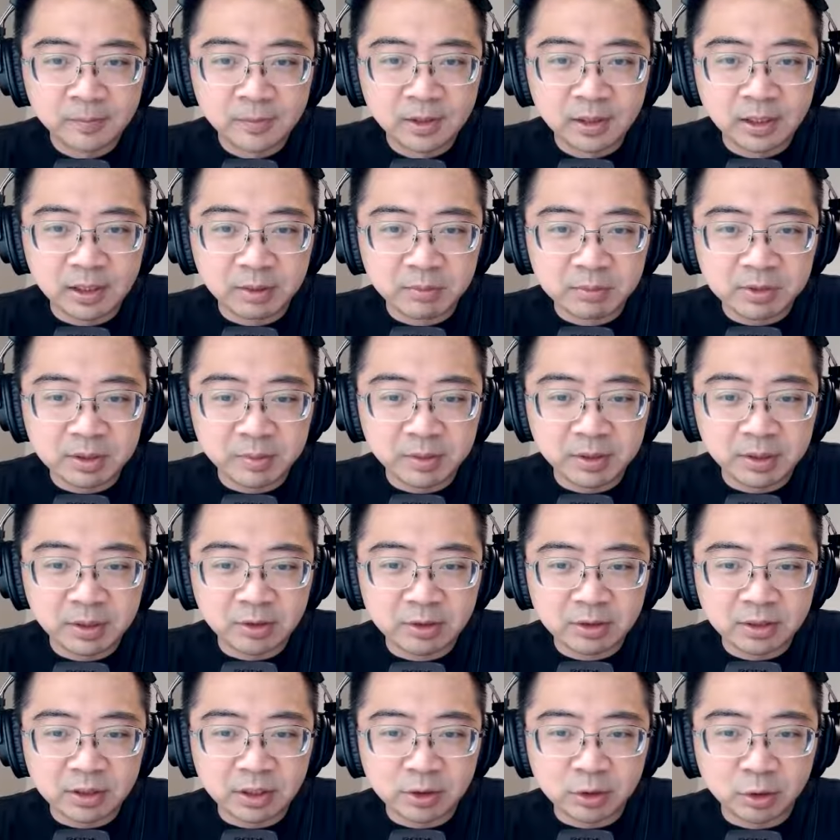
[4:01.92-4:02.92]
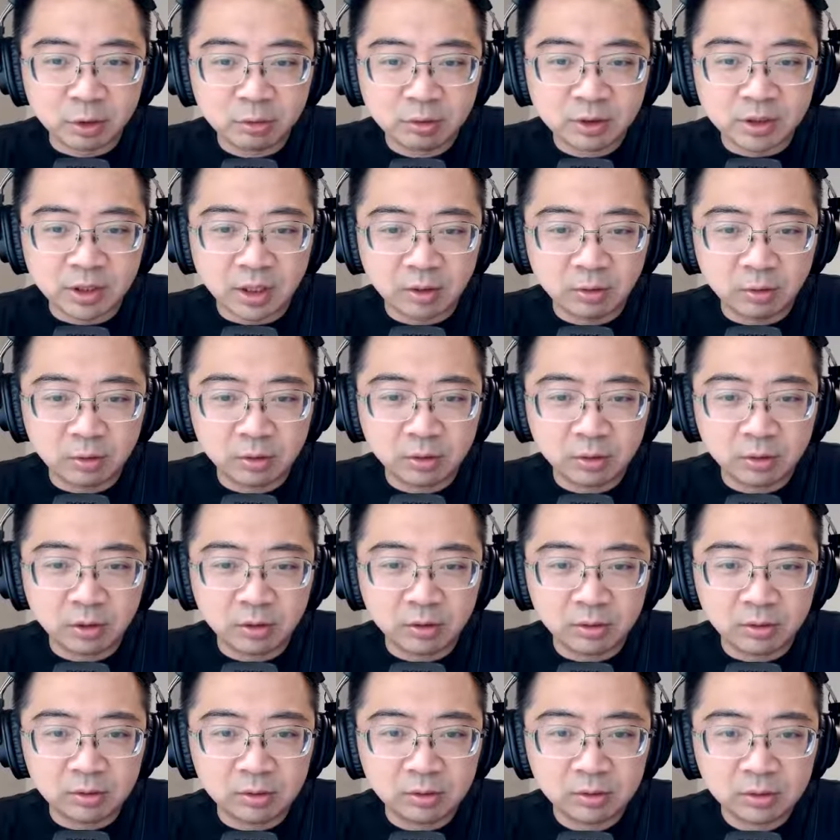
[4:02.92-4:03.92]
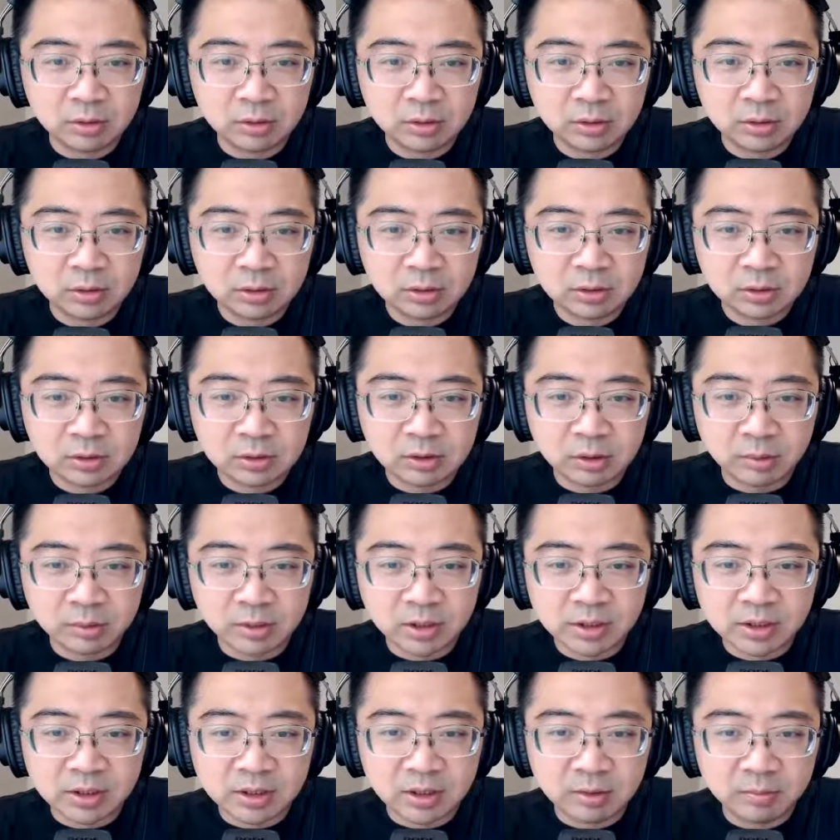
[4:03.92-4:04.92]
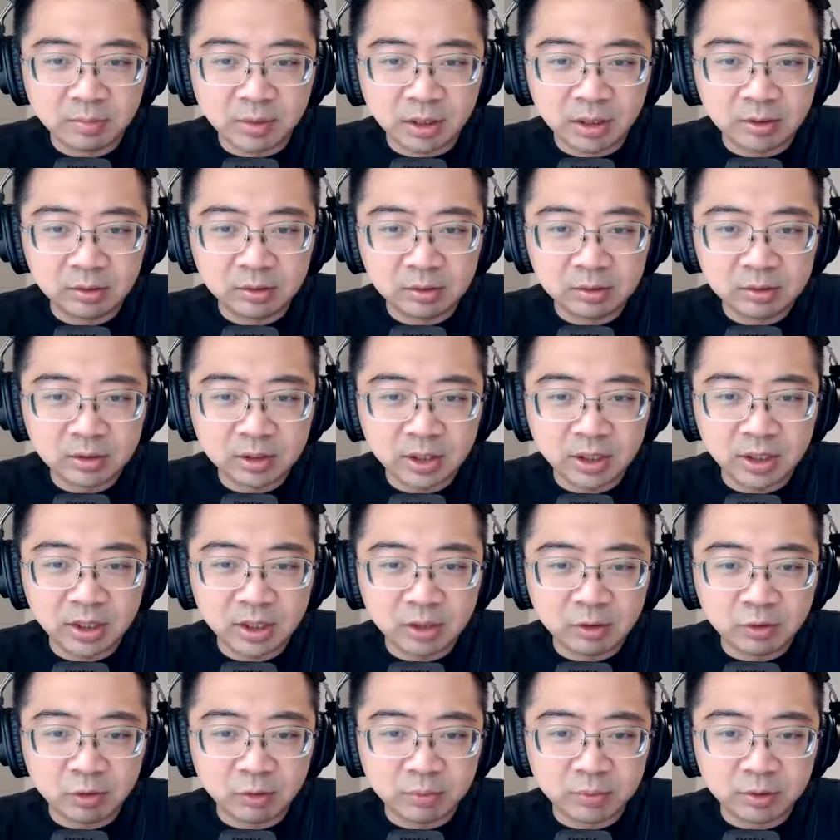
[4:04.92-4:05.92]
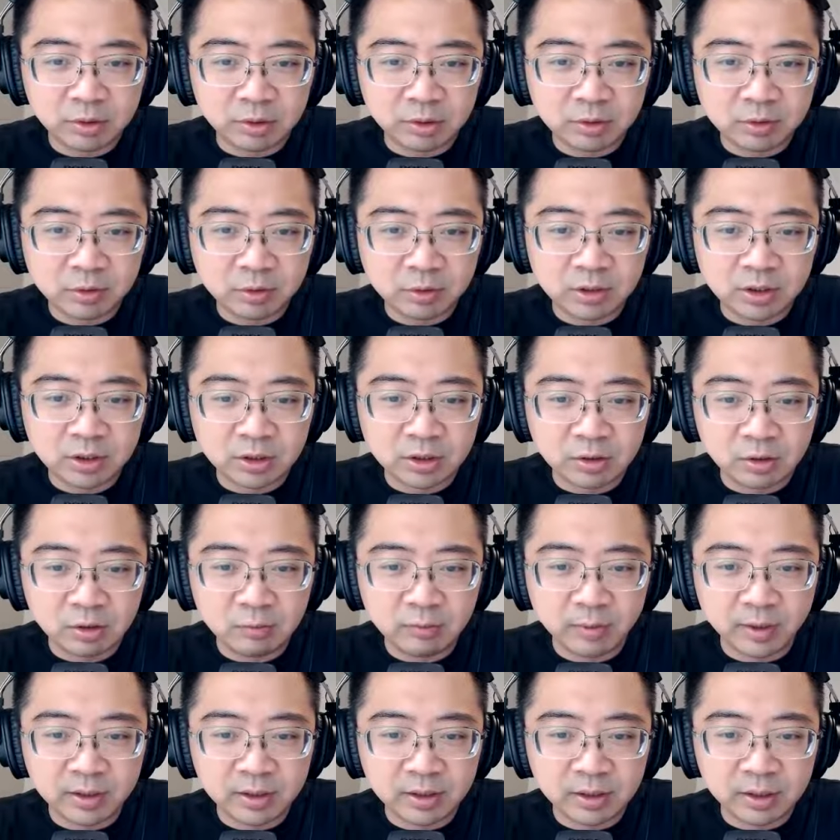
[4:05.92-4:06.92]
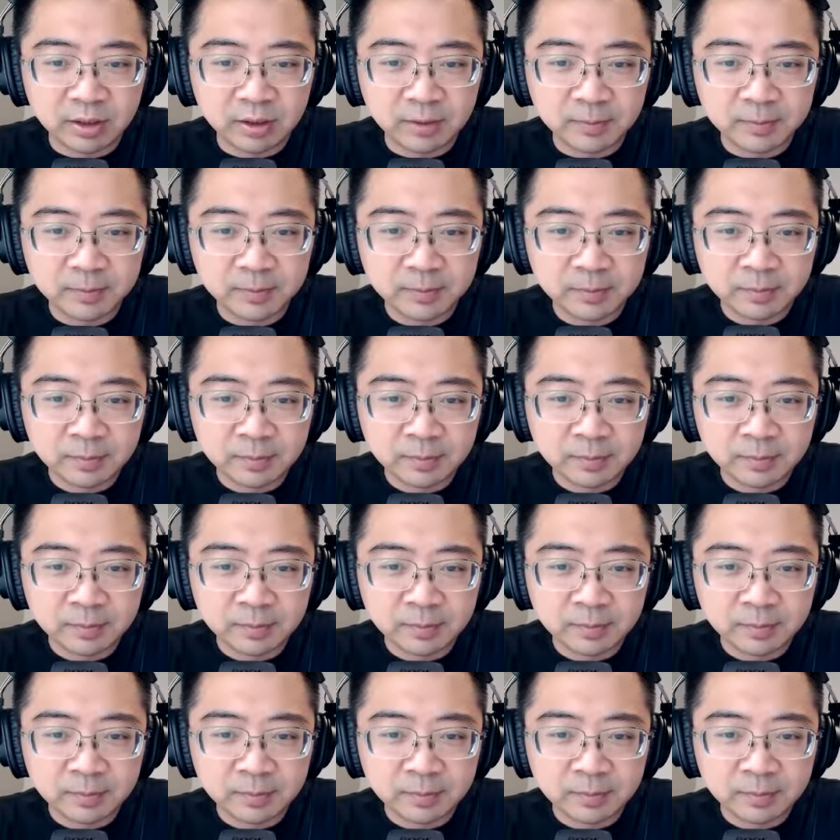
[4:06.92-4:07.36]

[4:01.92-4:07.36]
你看他们这边有一些抽奖活动，他们跟这个猫 Kitty Crypto 也做了一些 co-branding。